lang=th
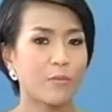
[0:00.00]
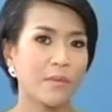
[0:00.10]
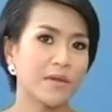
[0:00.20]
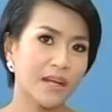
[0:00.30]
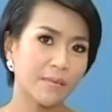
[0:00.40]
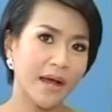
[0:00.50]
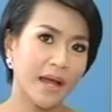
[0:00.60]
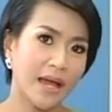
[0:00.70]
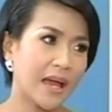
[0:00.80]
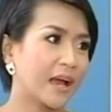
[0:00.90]
บว่ามีทั้งพา
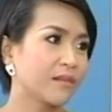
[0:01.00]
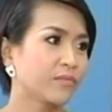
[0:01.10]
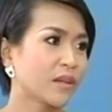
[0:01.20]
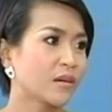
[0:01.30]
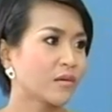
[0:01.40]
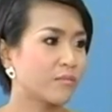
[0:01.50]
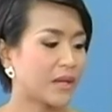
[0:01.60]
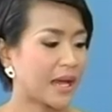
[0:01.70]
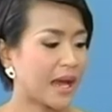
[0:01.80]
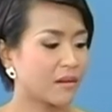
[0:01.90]
หะมี
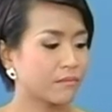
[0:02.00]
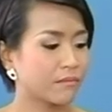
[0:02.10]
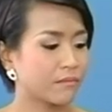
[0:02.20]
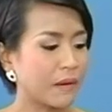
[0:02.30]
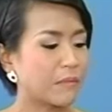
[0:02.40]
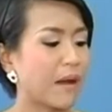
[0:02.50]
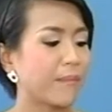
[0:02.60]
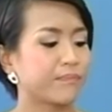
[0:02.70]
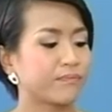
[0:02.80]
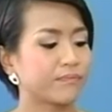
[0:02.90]
ทั้งเป็นแบบ
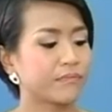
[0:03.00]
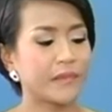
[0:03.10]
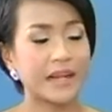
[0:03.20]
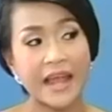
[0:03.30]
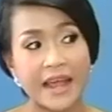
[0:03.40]
เล็